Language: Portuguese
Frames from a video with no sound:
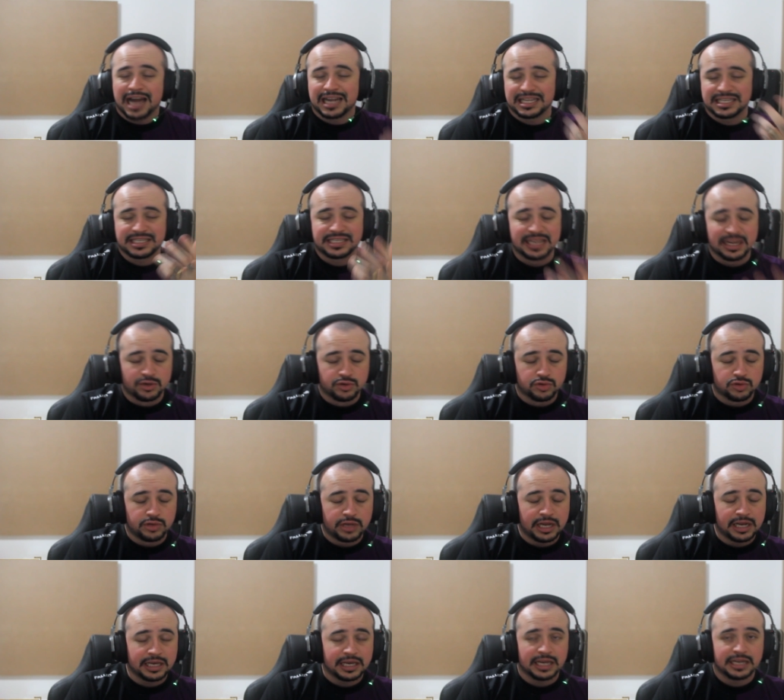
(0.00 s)
A descida
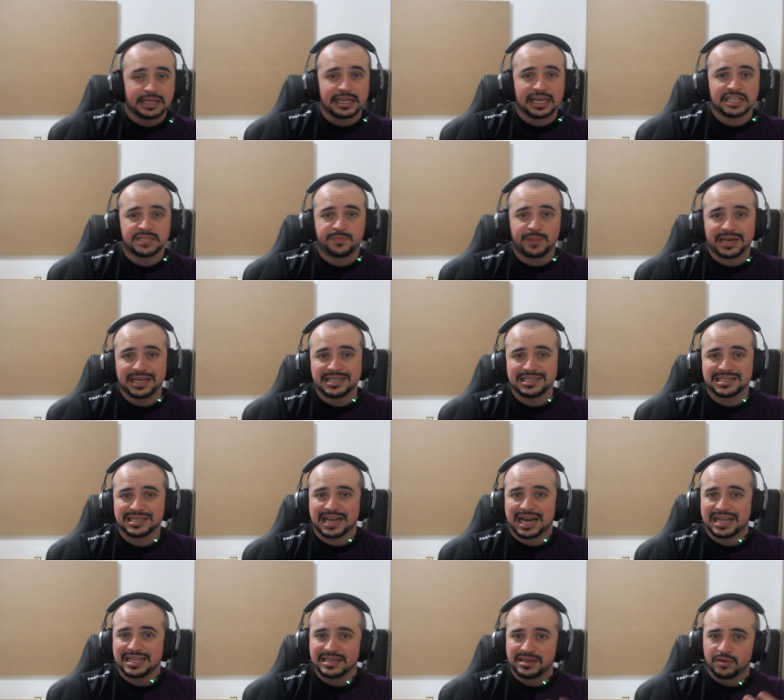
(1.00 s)
dele que ele desce pela
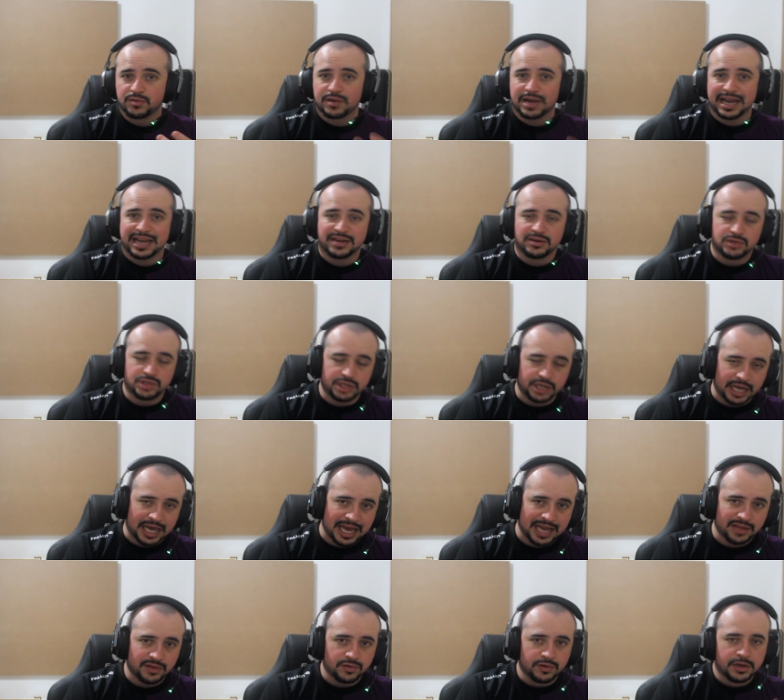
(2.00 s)
escada, e não caindo
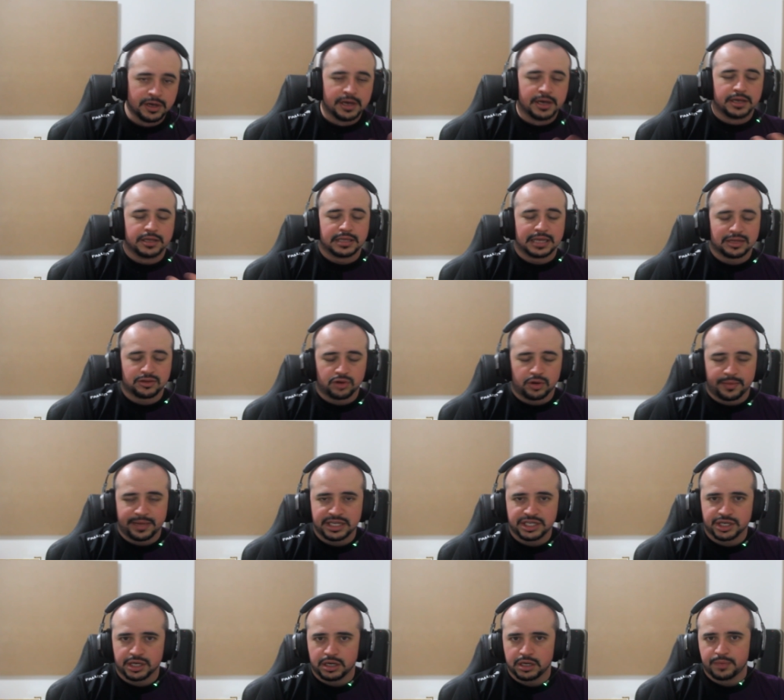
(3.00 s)
direto.
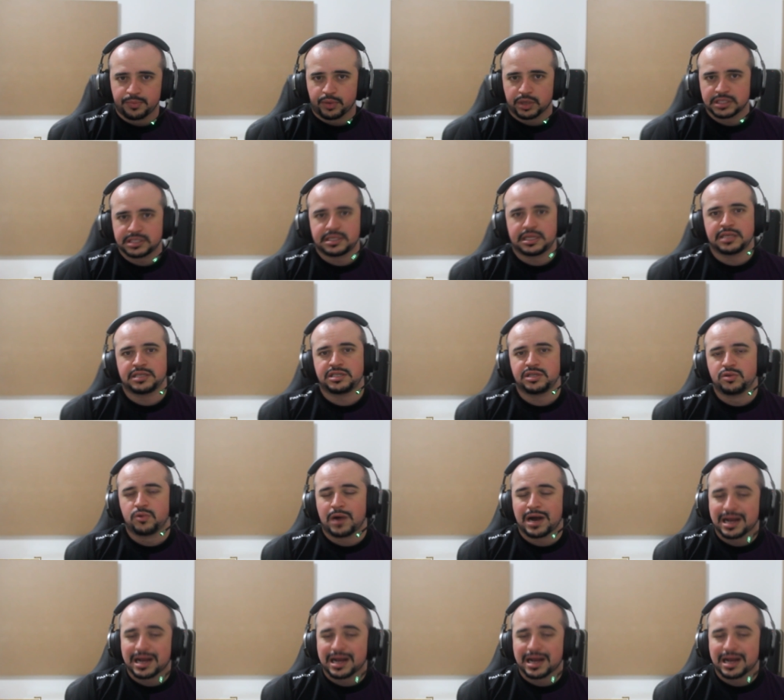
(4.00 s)
Naturalmente, ali que pode ter sido